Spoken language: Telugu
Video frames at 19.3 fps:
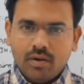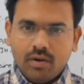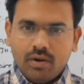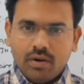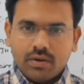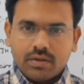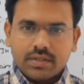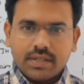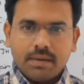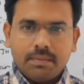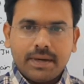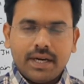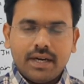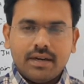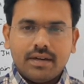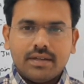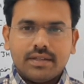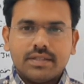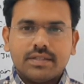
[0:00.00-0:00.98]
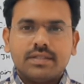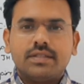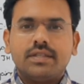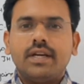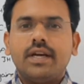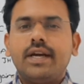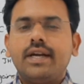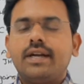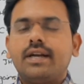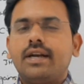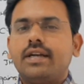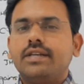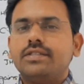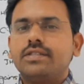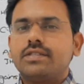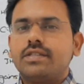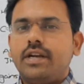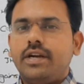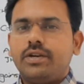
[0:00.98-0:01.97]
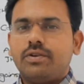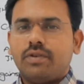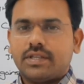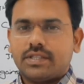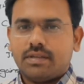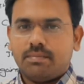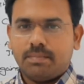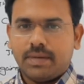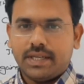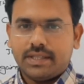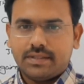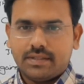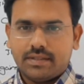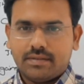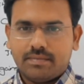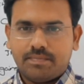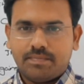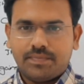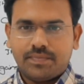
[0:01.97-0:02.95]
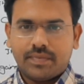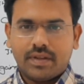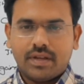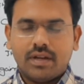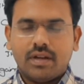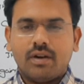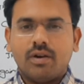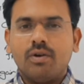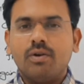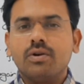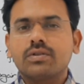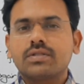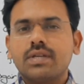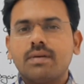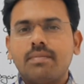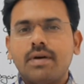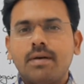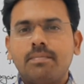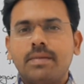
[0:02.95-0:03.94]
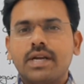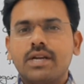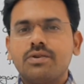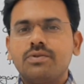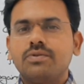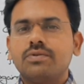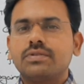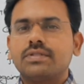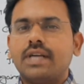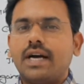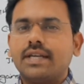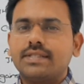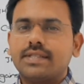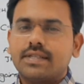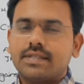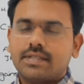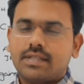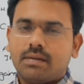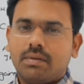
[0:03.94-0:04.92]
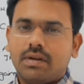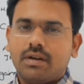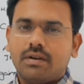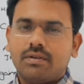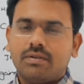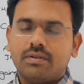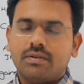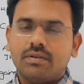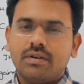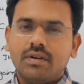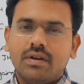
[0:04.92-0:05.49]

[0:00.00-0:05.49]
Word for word: లోక్సభ స్టేట్ లెజిస్లేటివ్ అసెంబ్లీస్ లోక్సభ మరియు శాసనసభల్లో